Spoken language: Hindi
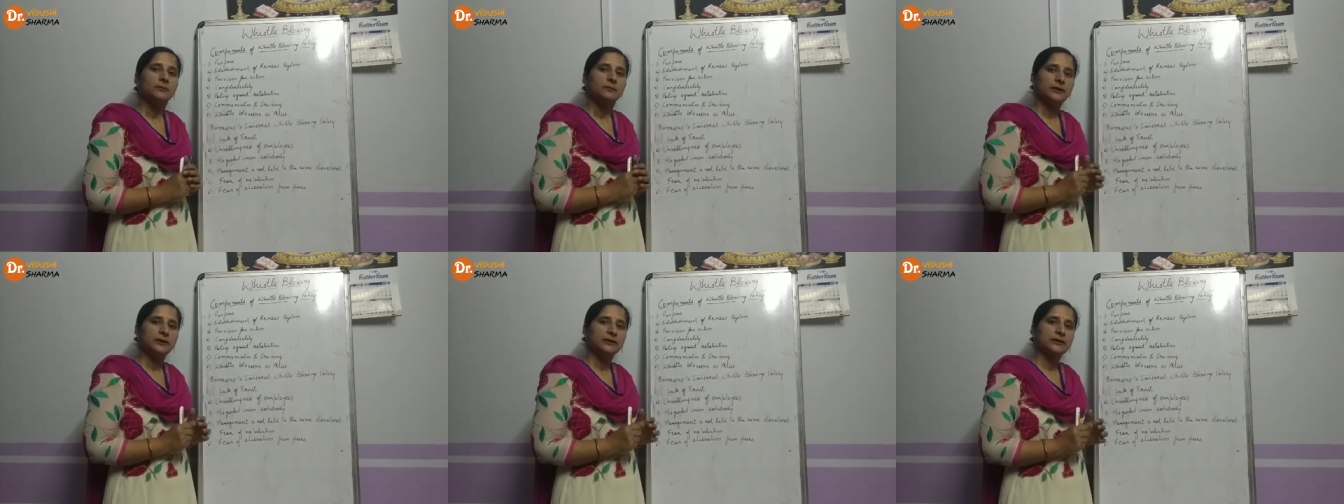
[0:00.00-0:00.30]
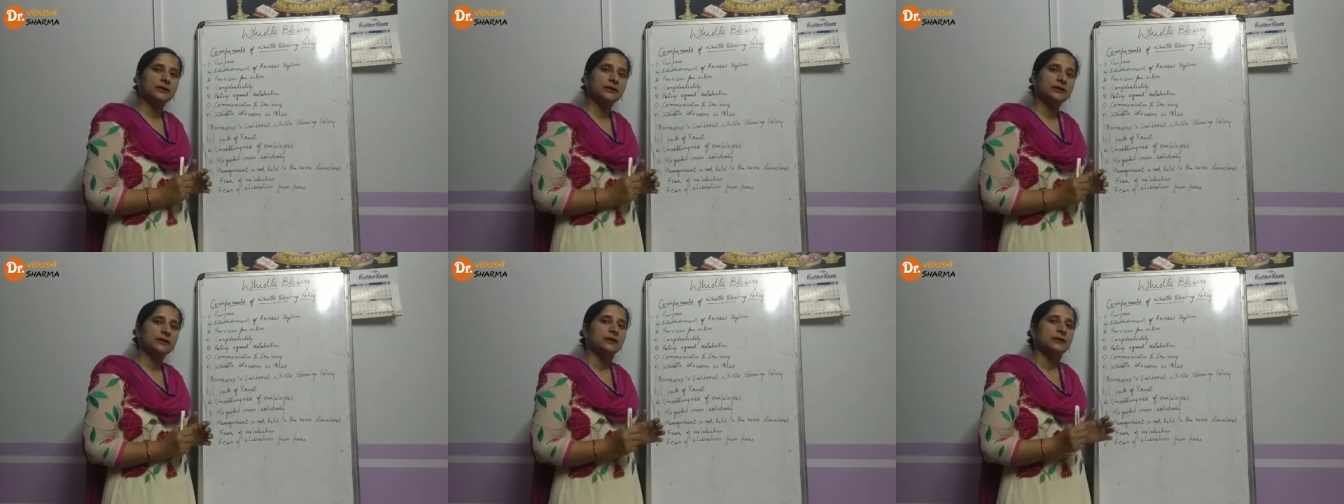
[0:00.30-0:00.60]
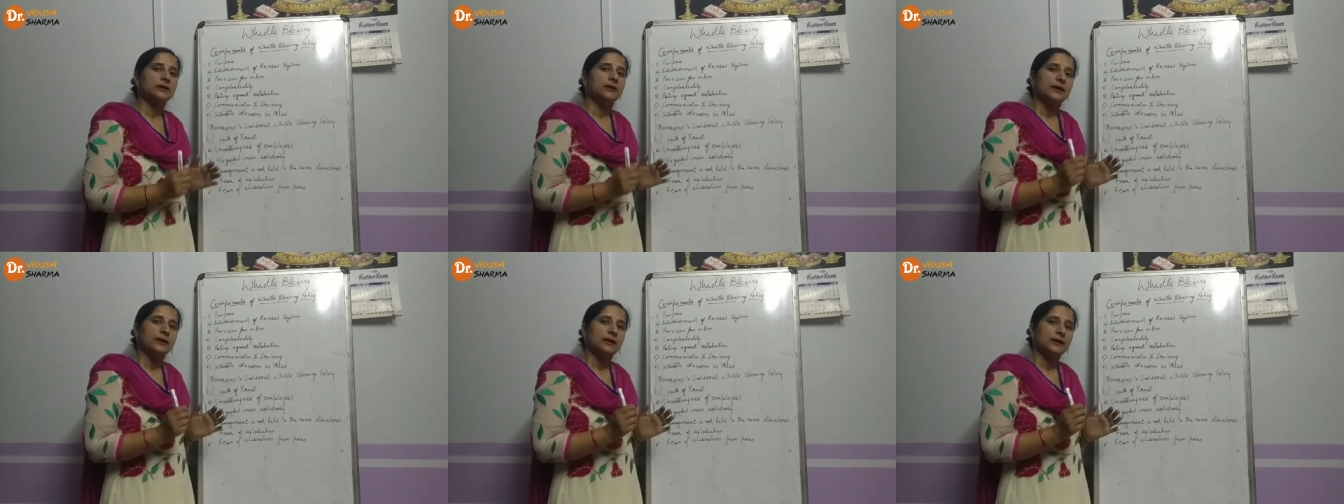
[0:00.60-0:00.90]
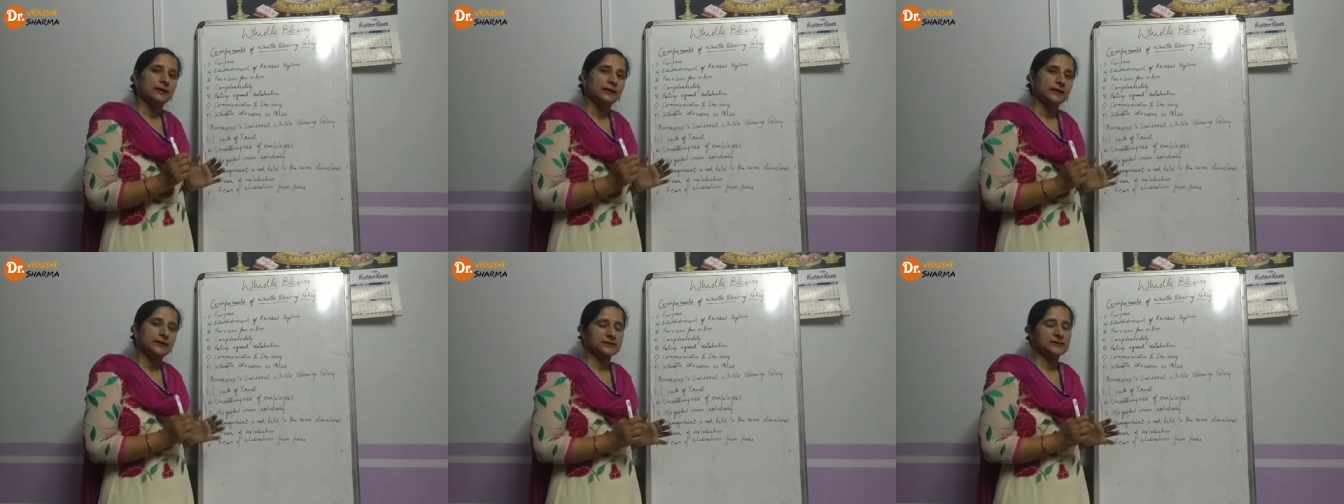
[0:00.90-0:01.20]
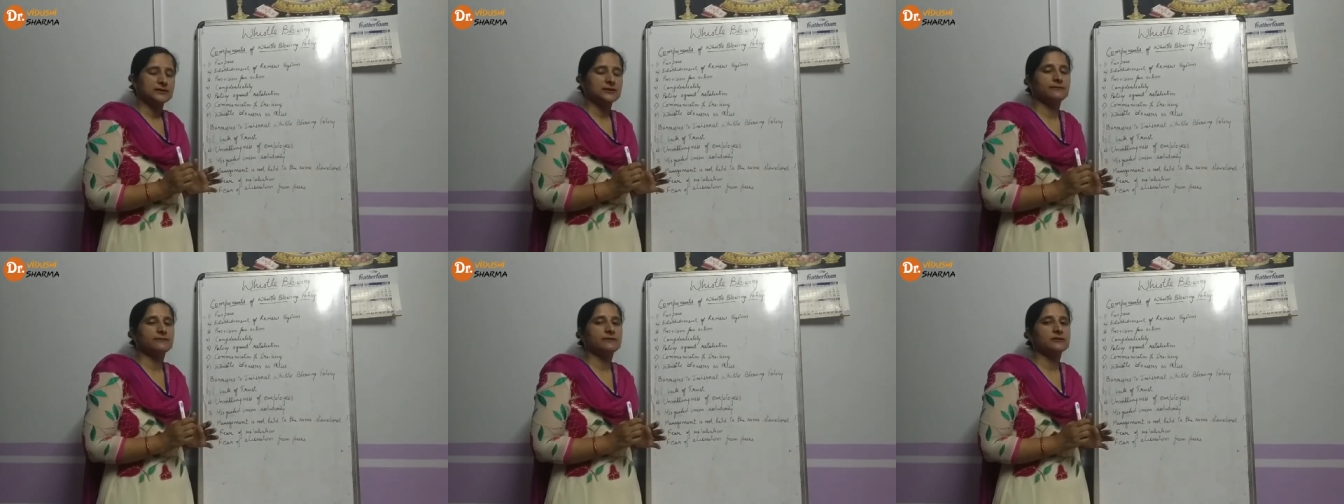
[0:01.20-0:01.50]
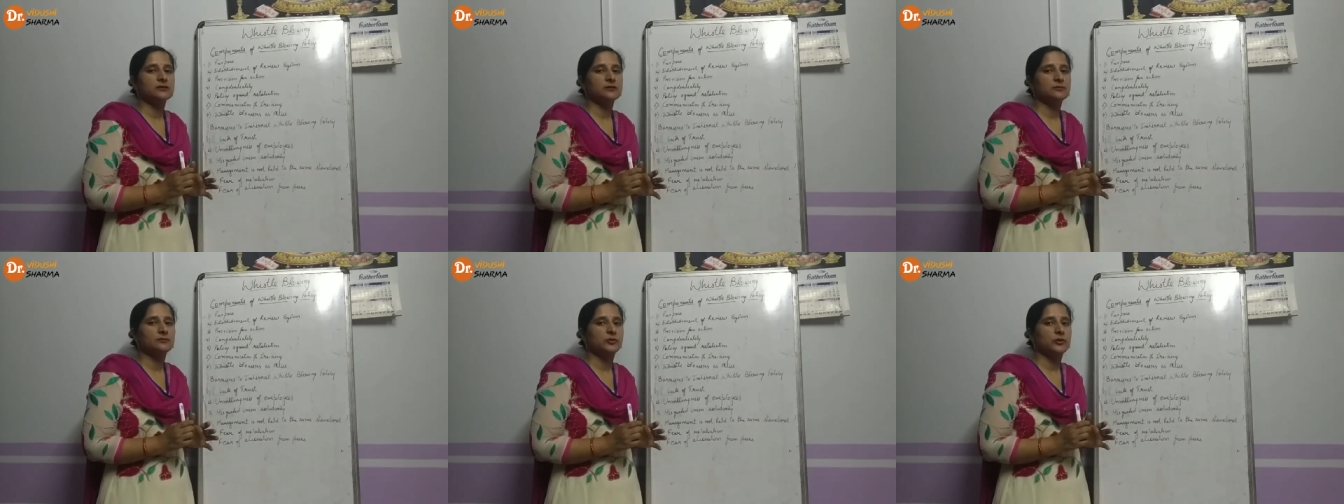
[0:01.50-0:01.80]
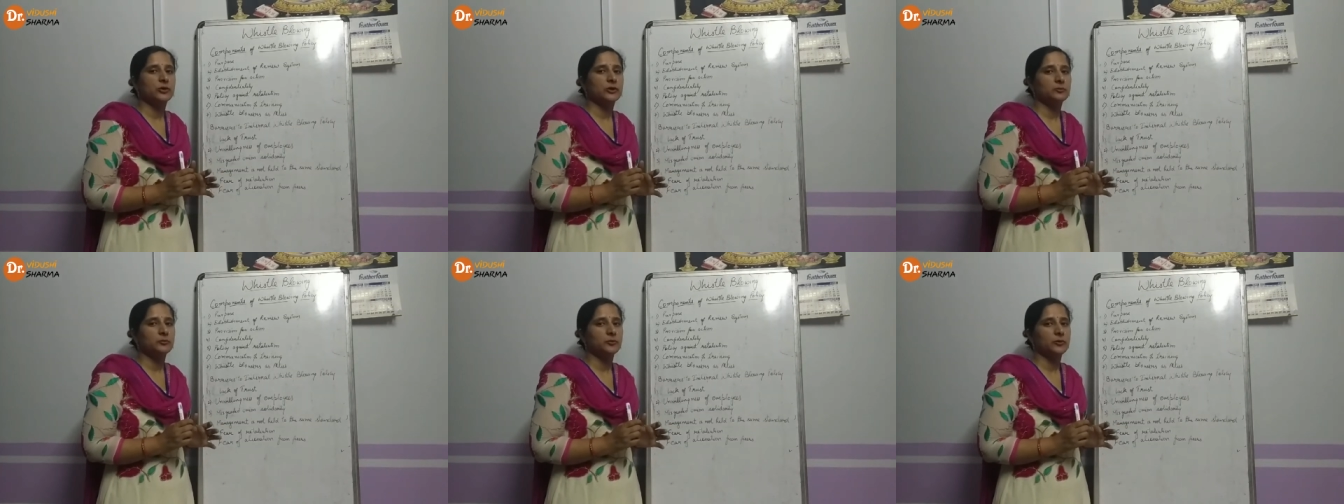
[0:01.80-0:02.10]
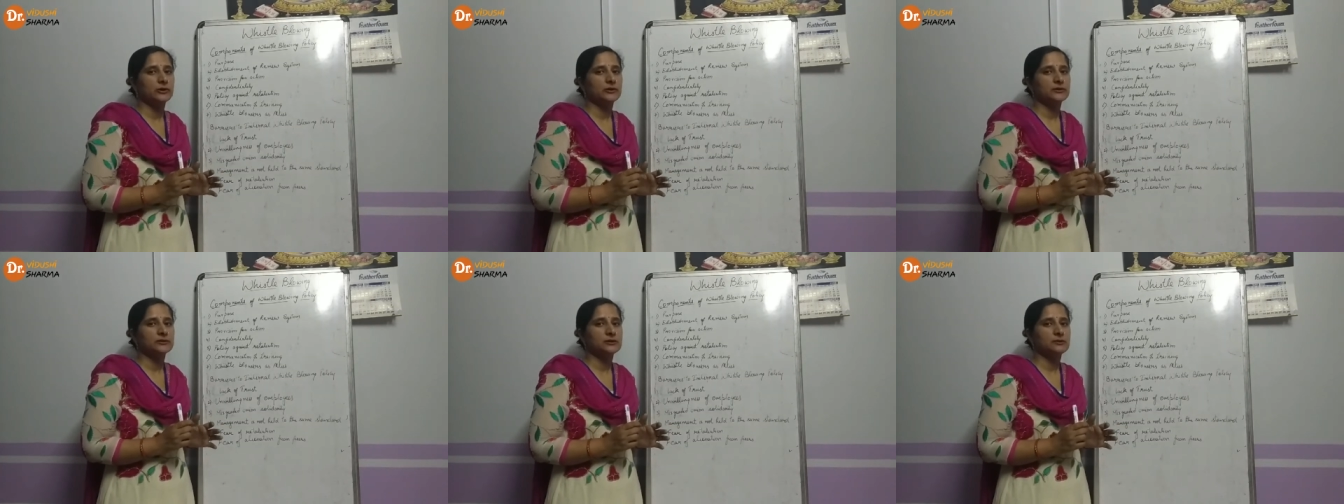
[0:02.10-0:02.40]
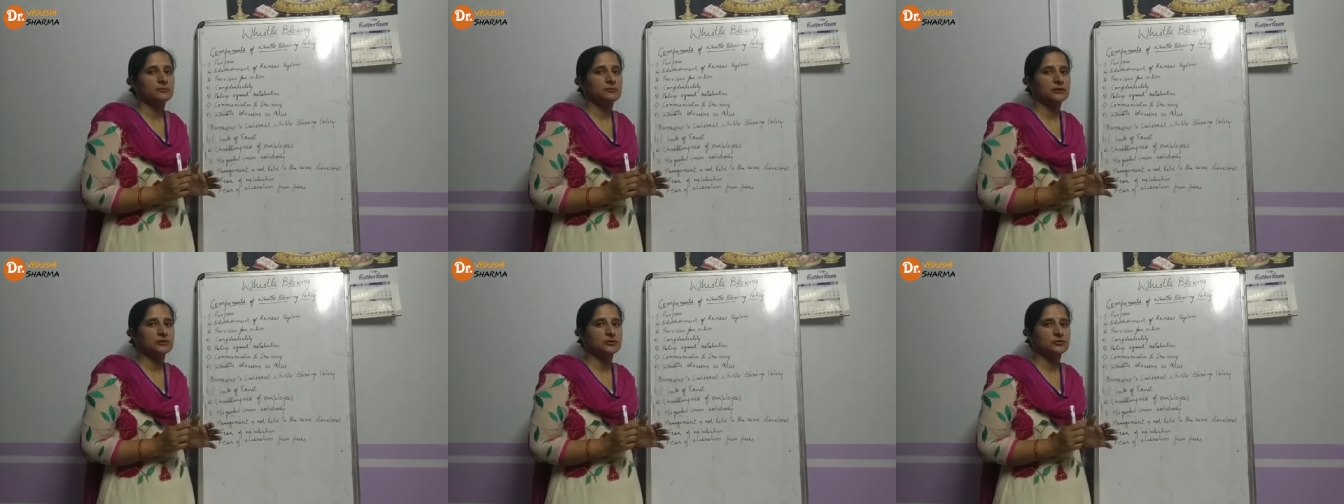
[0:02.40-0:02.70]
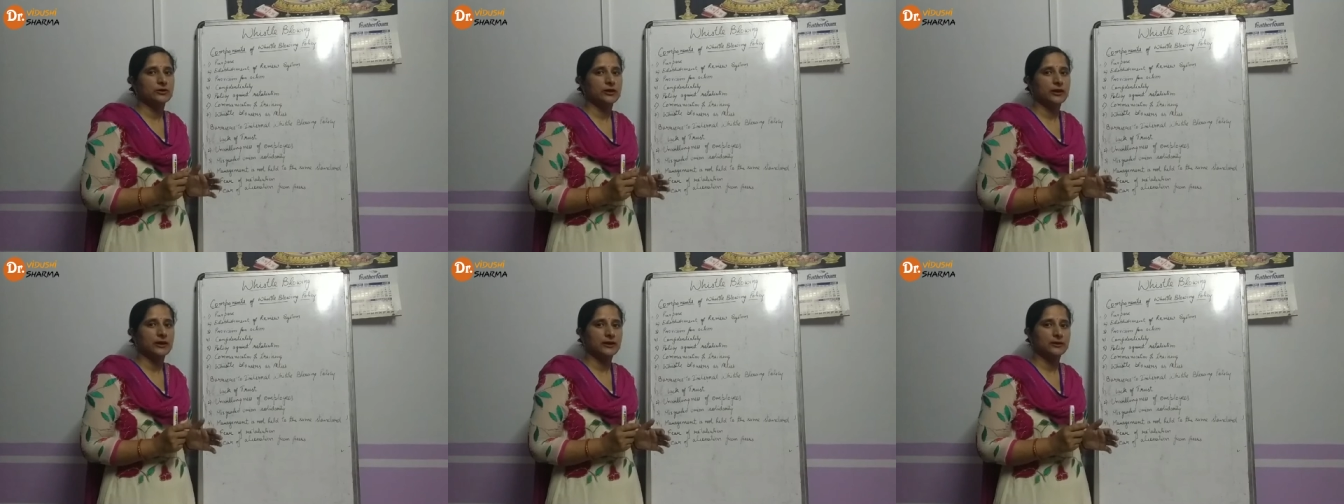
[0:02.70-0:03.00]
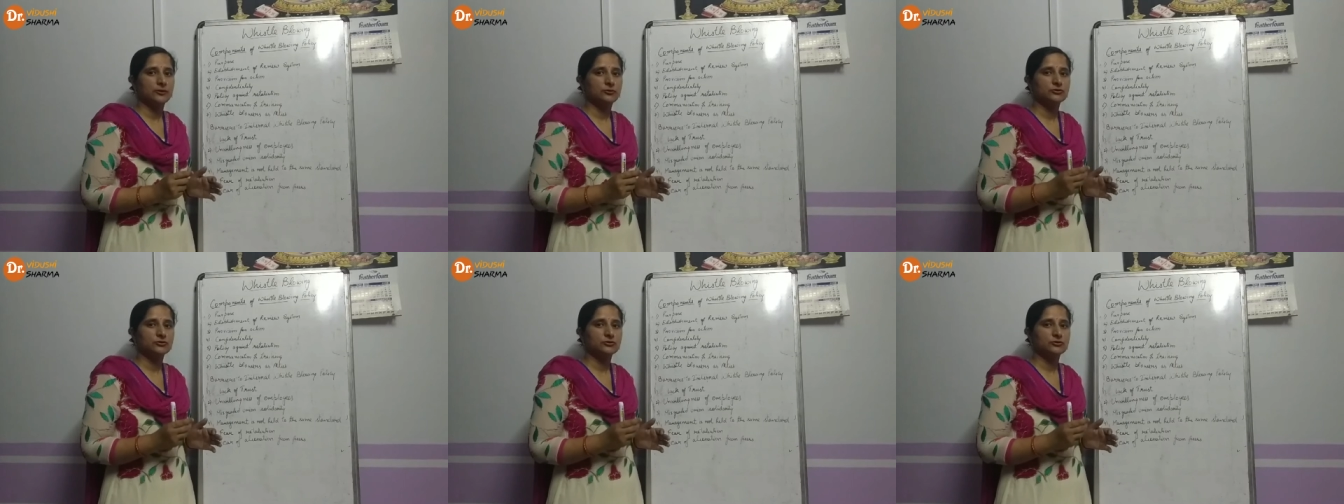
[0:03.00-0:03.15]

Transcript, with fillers: बल्कि एक अच्छी विसल ब्लोइंग पॉलिसी में जो है